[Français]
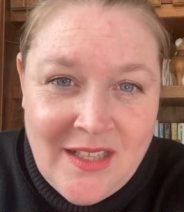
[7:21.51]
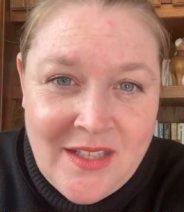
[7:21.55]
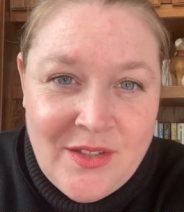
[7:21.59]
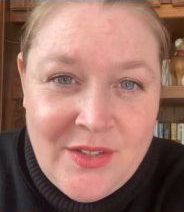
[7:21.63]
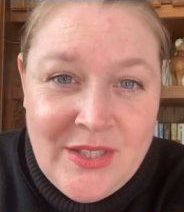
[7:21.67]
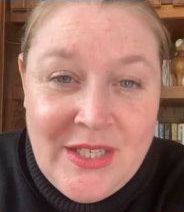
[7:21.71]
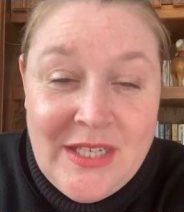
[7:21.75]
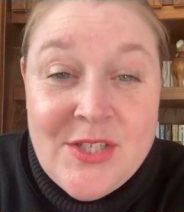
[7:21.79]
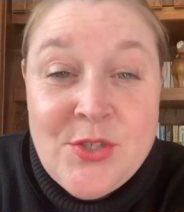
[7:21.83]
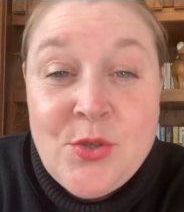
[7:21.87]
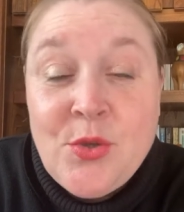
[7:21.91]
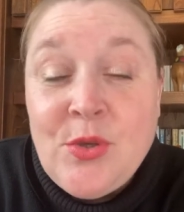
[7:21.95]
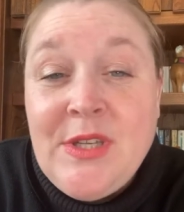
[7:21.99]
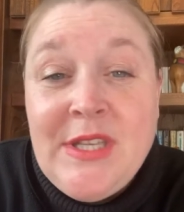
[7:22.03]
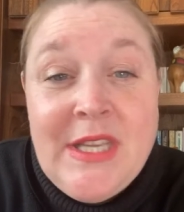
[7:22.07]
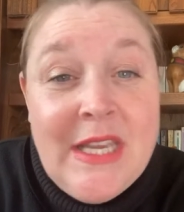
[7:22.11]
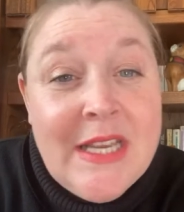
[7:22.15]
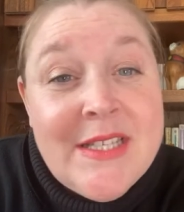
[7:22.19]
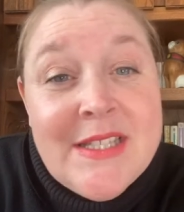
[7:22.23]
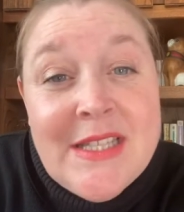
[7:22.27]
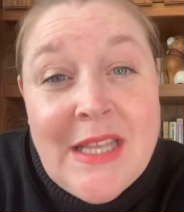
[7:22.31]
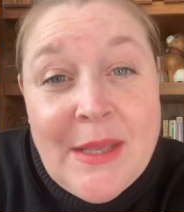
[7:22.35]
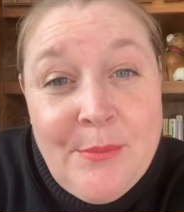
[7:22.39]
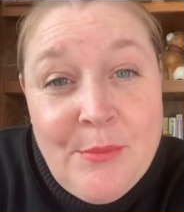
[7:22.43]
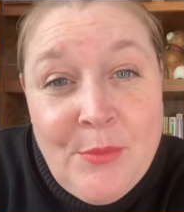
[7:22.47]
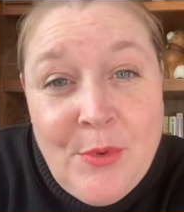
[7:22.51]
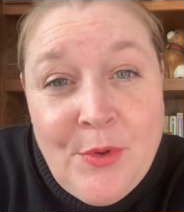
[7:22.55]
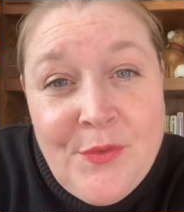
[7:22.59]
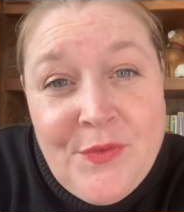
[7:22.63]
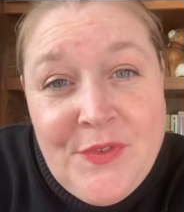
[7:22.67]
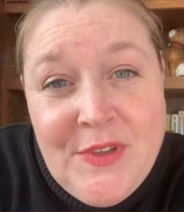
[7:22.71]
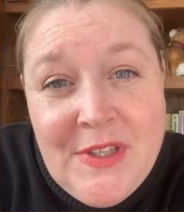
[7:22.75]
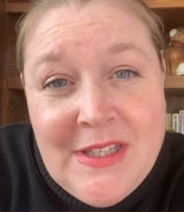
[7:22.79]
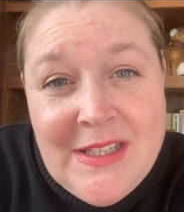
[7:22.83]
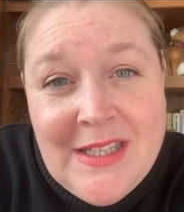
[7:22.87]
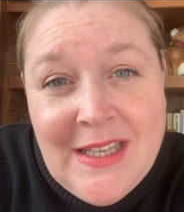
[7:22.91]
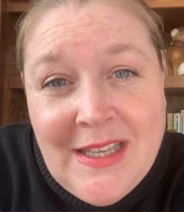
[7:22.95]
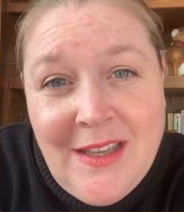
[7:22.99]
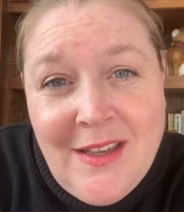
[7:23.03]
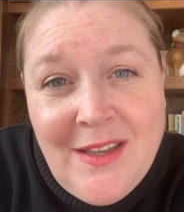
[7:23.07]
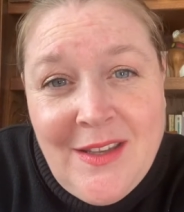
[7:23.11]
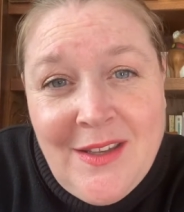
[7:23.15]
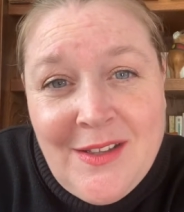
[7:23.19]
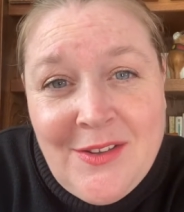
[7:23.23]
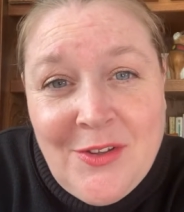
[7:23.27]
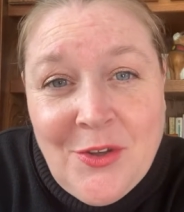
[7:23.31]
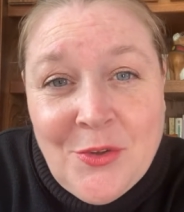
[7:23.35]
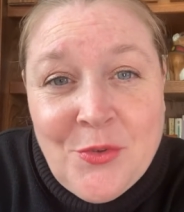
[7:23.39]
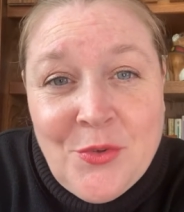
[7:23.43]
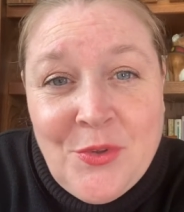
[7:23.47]
Il se lit extrêmement vite et
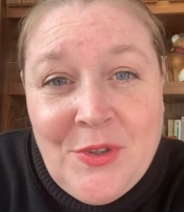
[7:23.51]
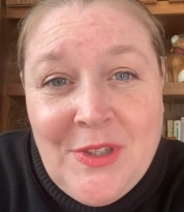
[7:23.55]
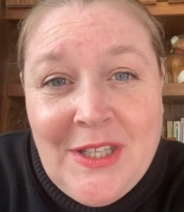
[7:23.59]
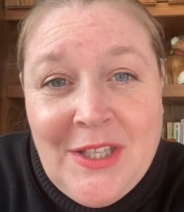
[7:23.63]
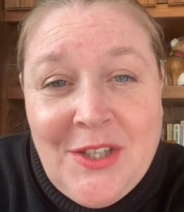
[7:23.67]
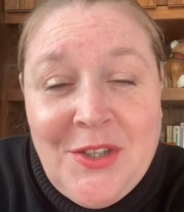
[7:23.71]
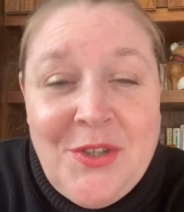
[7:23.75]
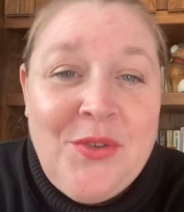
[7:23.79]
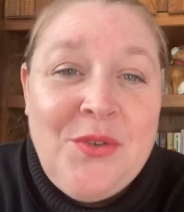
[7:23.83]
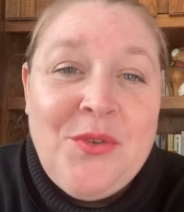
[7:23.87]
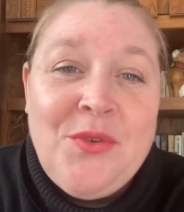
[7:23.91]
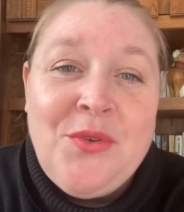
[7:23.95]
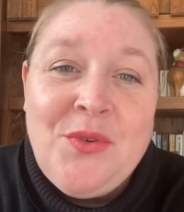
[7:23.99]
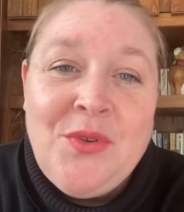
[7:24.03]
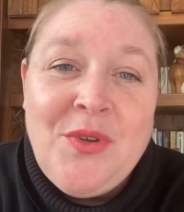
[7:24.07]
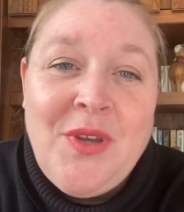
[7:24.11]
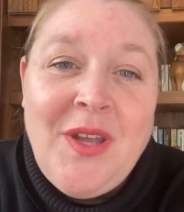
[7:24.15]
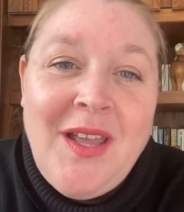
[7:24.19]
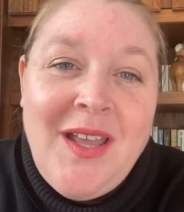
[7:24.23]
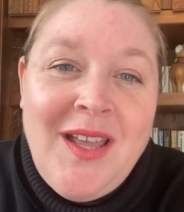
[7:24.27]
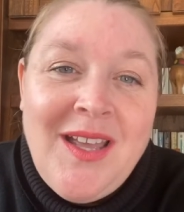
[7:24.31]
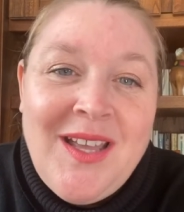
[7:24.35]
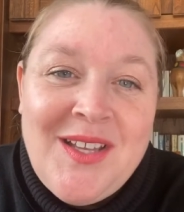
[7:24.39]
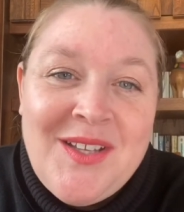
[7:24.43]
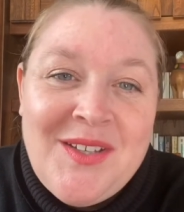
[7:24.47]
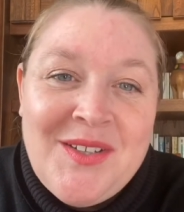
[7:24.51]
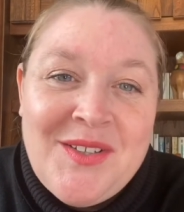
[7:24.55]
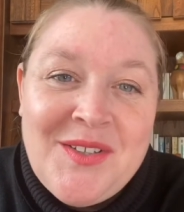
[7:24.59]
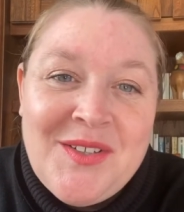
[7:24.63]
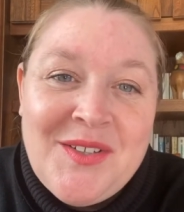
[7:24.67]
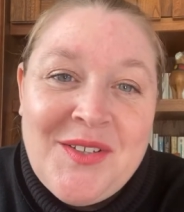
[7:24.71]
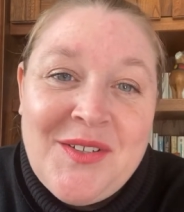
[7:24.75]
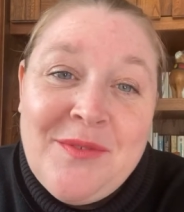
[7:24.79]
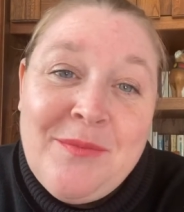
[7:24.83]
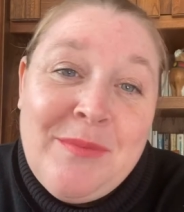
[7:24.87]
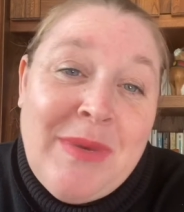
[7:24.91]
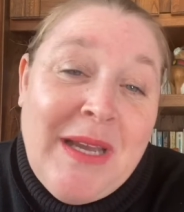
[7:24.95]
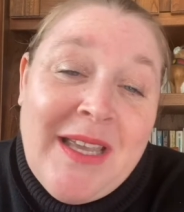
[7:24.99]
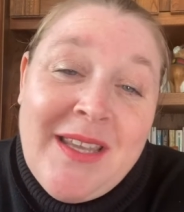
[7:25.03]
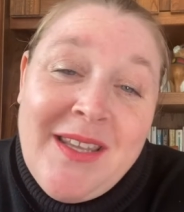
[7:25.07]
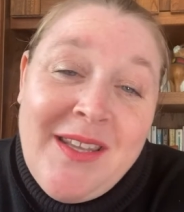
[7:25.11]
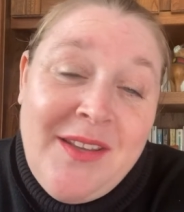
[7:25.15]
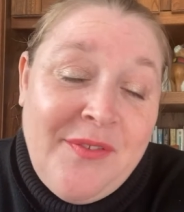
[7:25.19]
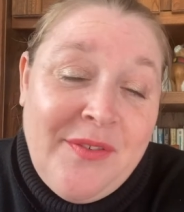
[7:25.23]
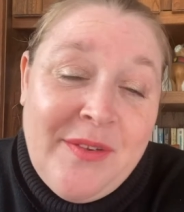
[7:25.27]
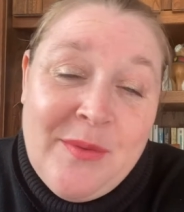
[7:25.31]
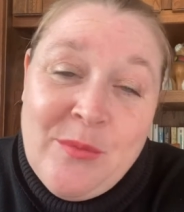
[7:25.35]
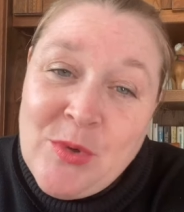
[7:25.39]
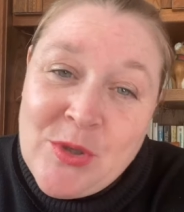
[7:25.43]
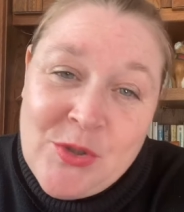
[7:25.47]
étant donné que euh, bah, il
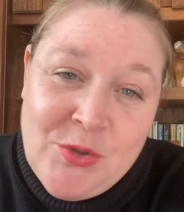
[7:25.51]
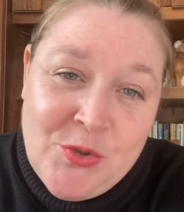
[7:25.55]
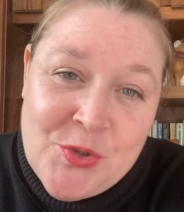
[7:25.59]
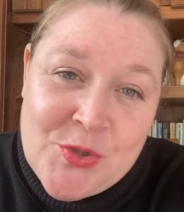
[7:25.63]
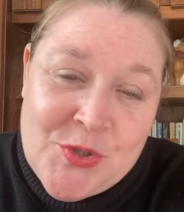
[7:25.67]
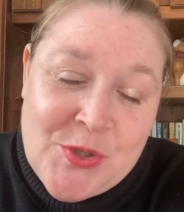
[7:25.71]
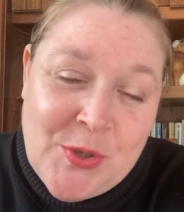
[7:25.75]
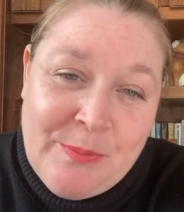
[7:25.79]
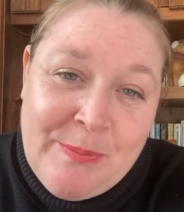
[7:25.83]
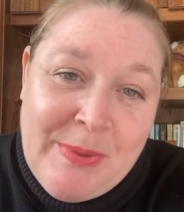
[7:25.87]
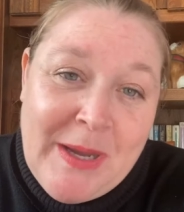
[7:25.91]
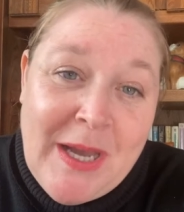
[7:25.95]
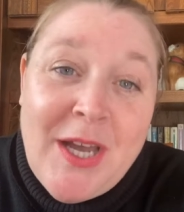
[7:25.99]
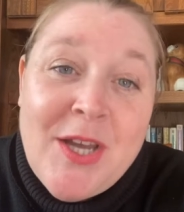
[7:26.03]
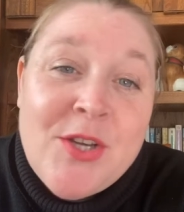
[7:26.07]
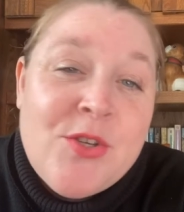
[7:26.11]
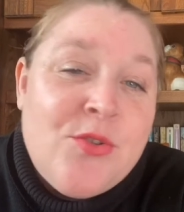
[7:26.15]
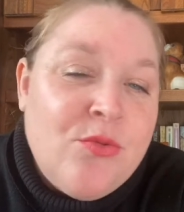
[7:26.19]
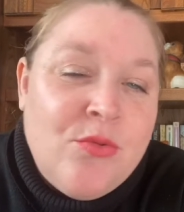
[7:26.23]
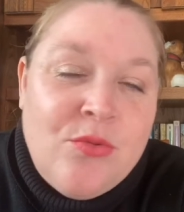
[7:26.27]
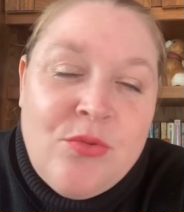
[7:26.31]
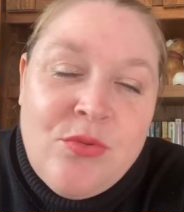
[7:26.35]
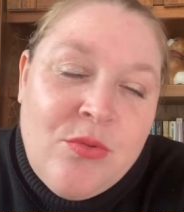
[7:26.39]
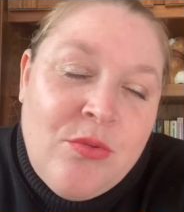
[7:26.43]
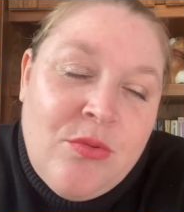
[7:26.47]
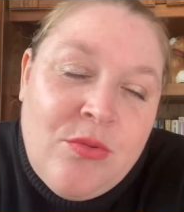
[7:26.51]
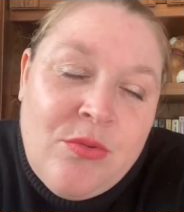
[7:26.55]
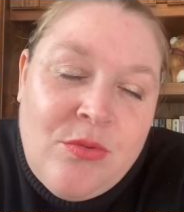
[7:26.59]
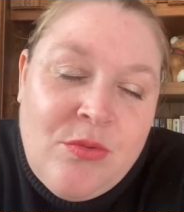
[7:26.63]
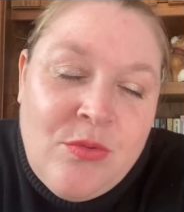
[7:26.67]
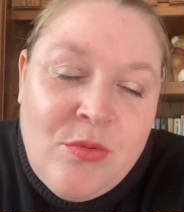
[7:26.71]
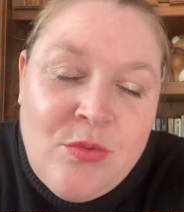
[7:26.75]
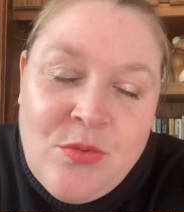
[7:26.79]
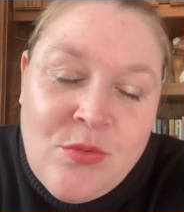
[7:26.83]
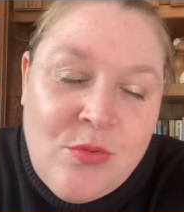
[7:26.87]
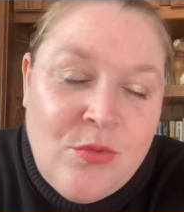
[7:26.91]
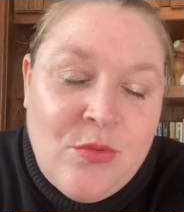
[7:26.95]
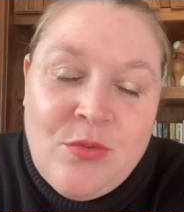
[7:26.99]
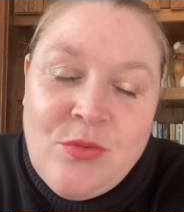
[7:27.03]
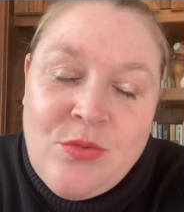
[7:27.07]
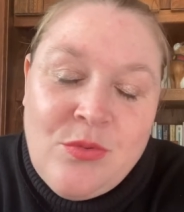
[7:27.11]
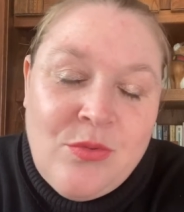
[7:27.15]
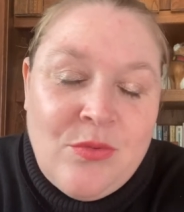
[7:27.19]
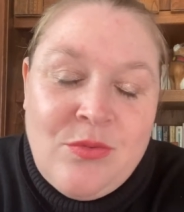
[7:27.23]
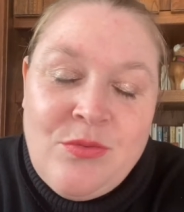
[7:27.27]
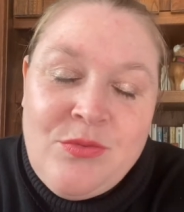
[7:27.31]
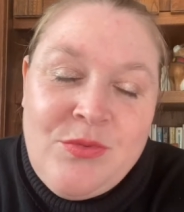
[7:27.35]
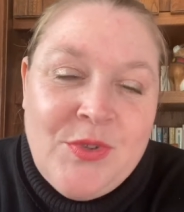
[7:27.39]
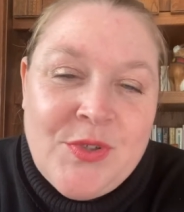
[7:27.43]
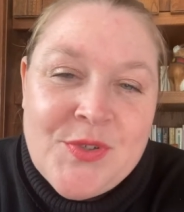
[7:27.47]
fait moins de 200 pages ou,
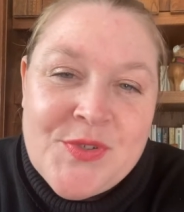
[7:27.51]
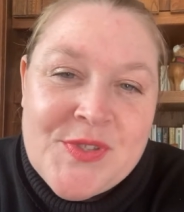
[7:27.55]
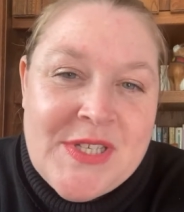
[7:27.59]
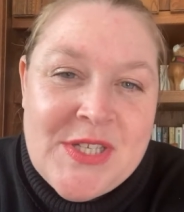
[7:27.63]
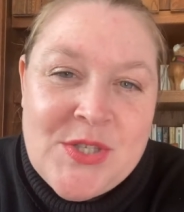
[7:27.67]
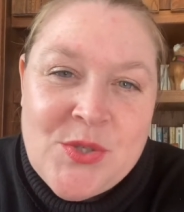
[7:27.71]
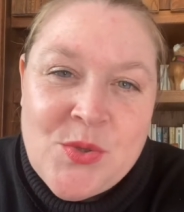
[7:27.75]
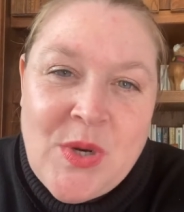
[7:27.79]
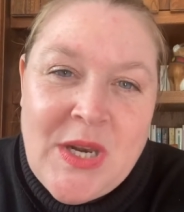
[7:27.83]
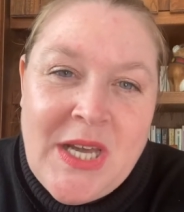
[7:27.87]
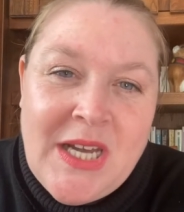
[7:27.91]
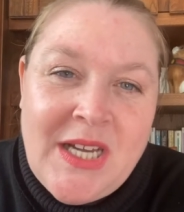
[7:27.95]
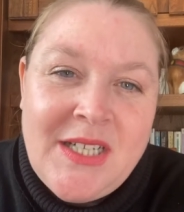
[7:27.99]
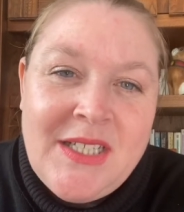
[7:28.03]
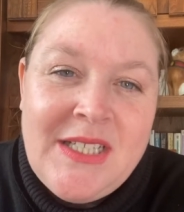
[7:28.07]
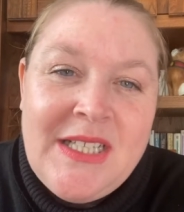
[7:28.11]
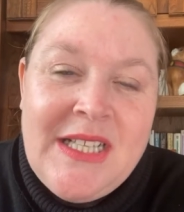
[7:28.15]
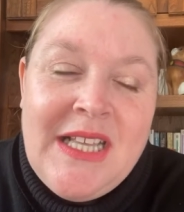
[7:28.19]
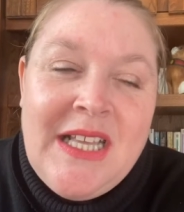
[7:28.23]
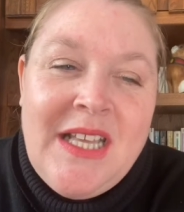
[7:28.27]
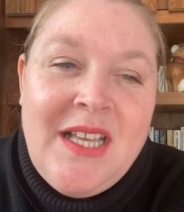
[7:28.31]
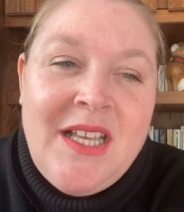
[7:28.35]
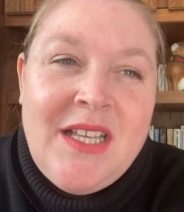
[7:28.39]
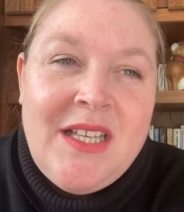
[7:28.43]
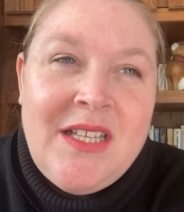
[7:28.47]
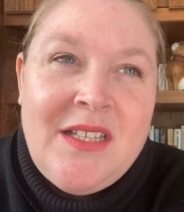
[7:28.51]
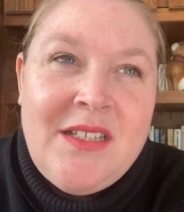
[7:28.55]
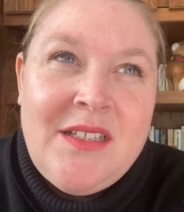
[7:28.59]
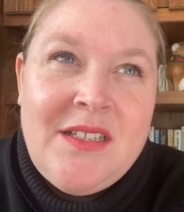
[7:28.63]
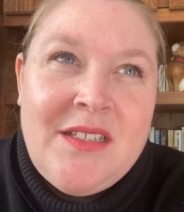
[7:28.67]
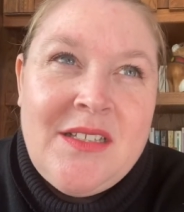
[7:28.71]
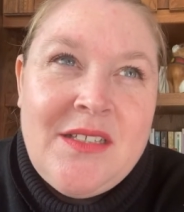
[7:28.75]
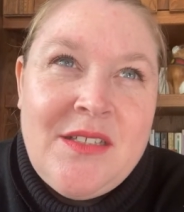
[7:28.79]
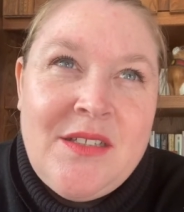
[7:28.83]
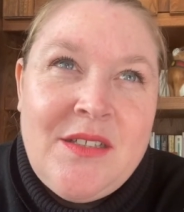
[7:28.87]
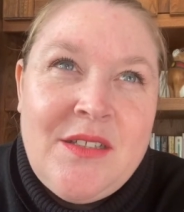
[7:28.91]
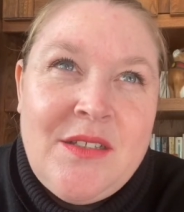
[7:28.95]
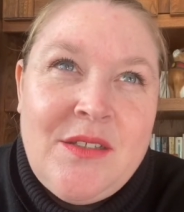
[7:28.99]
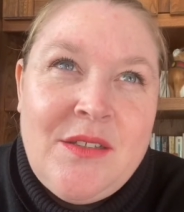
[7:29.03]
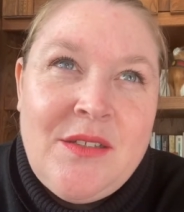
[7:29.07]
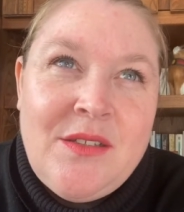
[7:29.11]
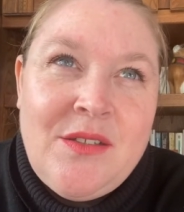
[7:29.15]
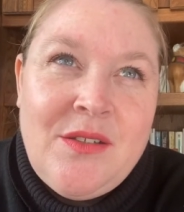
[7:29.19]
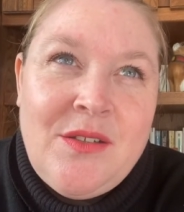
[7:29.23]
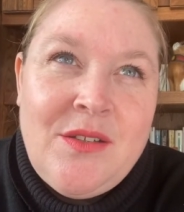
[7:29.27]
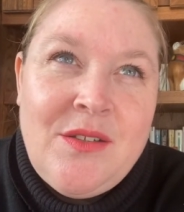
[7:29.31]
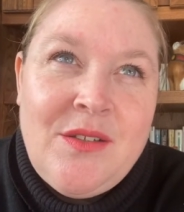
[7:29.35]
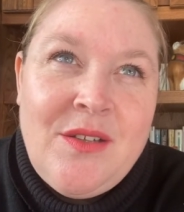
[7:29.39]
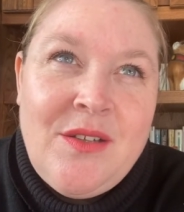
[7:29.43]
dans ces eaux-là, euh,